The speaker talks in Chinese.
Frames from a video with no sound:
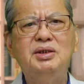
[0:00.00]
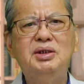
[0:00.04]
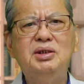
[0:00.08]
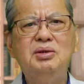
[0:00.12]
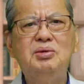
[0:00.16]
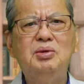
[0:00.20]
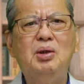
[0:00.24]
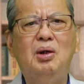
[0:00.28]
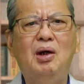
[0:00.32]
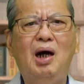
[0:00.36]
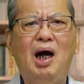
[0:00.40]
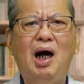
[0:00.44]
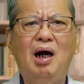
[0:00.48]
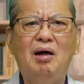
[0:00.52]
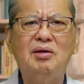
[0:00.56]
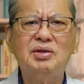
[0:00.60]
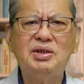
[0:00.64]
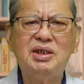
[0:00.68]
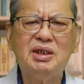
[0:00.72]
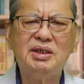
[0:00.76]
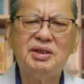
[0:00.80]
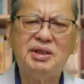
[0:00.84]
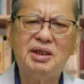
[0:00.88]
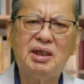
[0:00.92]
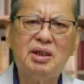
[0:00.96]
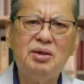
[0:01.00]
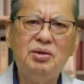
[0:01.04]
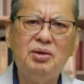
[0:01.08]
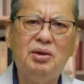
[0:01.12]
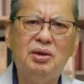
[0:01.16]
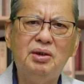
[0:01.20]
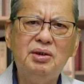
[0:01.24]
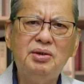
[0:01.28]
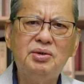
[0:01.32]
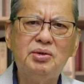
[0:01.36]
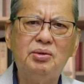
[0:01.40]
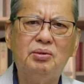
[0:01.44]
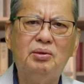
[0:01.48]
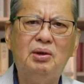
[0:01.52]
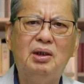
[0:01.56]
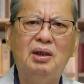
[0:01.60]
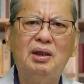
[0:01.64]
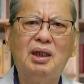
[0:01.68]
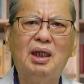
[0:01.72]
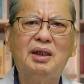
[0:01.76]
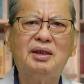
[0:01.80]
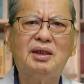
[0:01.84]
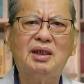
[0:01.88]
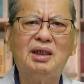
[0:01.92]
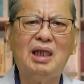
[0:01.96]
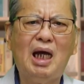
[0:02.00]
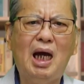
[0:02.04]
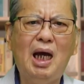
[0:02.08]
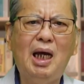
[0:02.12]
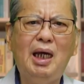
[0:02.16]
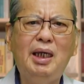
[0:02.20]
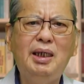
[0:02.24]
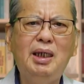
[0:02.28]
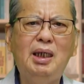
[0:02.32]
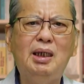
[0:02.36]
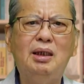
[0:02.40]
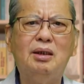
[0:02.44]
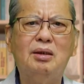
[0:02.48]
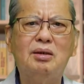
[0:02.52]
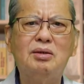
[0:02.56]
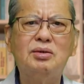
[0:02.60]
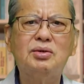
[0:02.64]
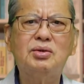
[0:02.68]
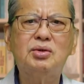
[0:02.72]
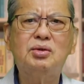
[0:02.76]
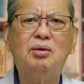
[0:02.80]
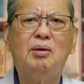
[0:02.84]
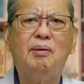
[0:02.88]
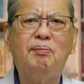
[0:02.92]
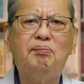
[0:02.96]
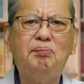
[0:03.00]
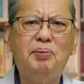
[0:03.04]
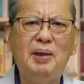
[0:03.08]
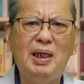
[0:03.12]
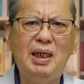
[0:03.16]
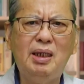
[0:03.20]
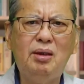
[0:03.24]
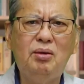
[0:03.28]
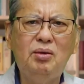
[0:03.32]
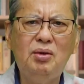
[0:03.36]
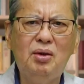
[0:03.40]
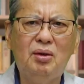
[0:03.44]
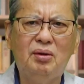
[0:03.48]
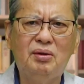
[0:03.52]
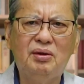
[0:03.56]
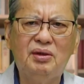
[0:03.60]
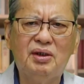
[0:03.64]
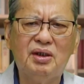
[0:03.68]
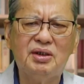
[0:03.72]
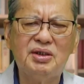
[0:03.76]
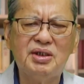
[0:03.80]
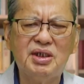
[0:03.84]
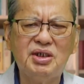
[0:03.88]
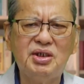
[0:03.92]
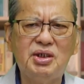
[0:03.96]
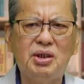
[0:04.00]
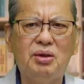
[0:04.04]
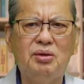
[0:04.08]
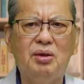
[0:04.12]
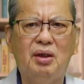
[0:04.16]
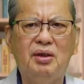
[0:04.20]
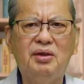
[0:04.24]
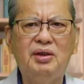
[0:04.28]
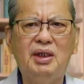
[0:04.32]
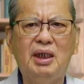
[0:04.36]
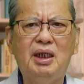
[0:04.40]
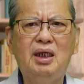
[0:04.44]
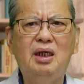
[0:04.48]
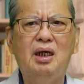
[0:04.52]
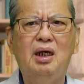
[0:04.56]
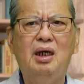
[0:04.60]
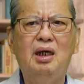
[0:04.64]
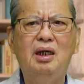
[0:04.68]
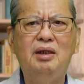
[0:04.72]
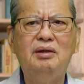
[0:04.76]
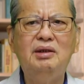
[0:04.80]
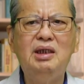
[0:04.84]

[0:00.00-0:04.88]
就好像这个园主，他答应所聘用的这些园丁，